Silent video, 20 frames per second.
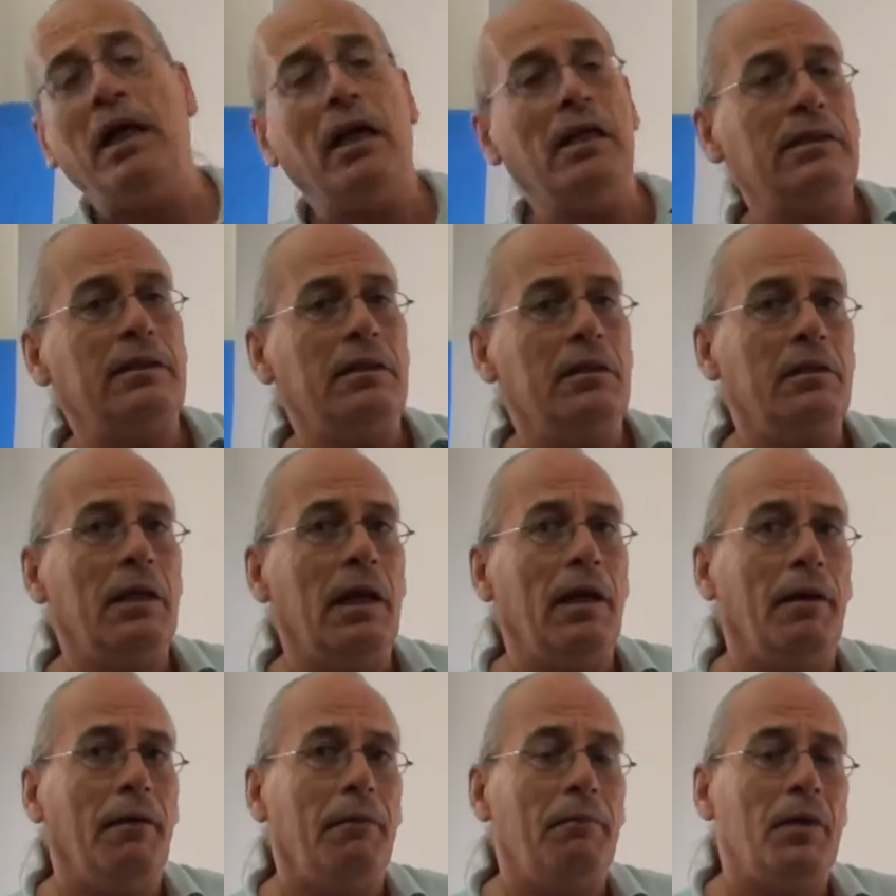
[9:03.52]
Ben
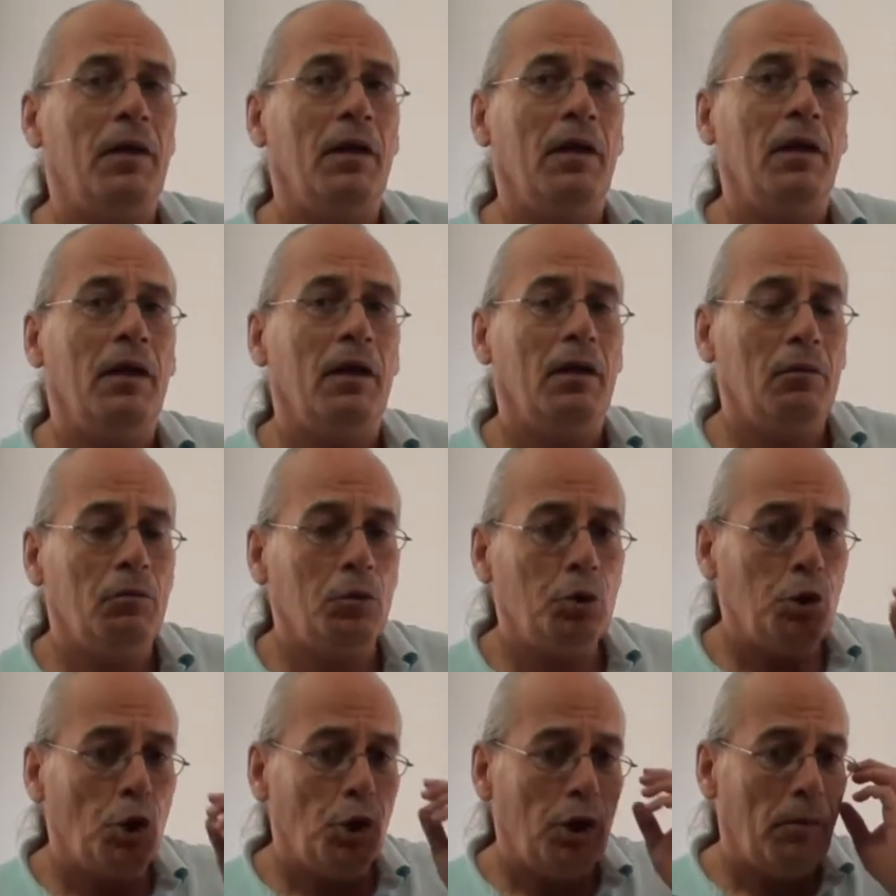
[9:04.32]
aslında e,
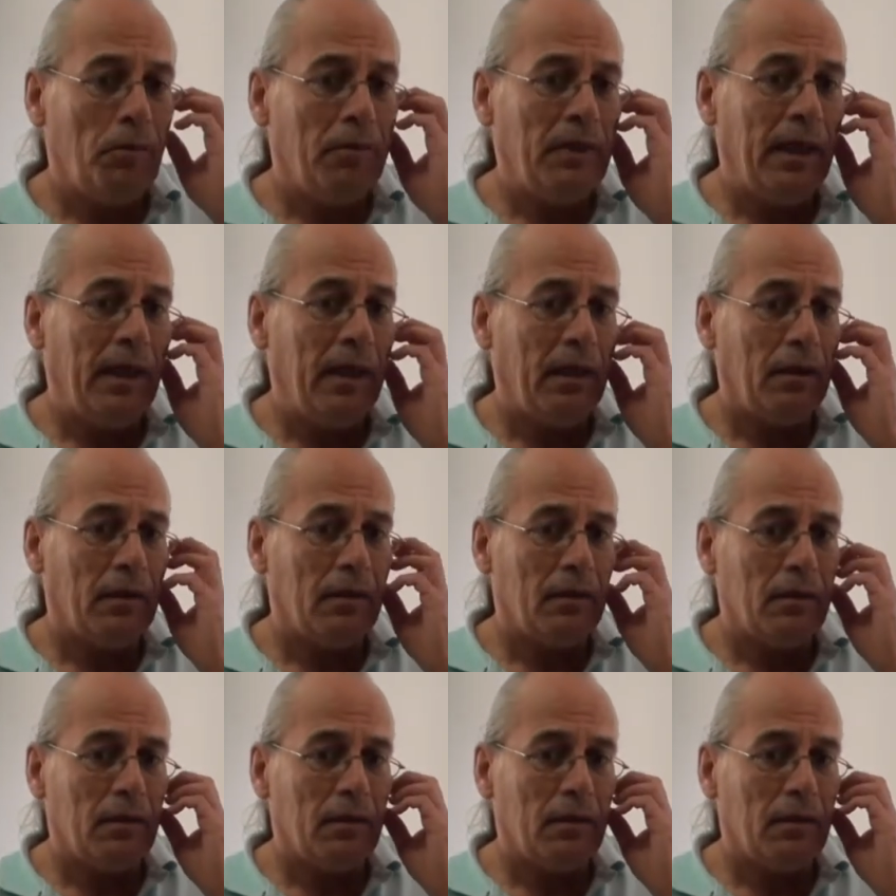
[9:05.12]
bu dönemde